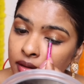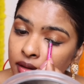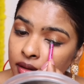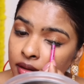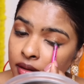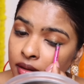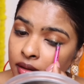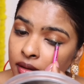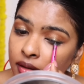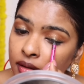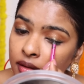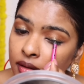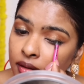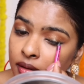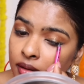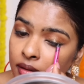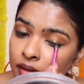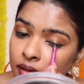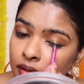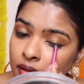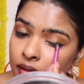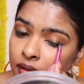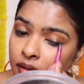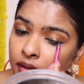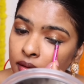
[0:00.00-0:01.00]
देयर
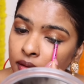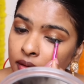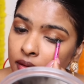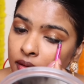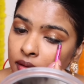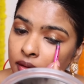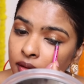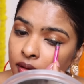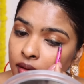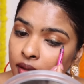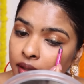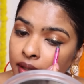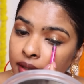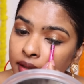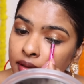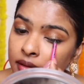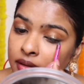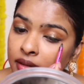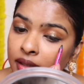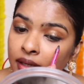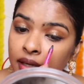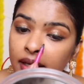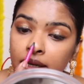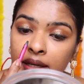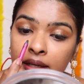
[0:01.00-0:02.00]
लाइक
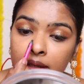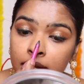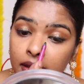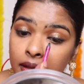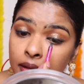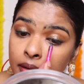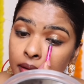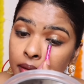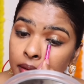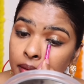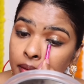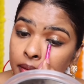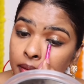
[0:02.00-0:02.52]
दैट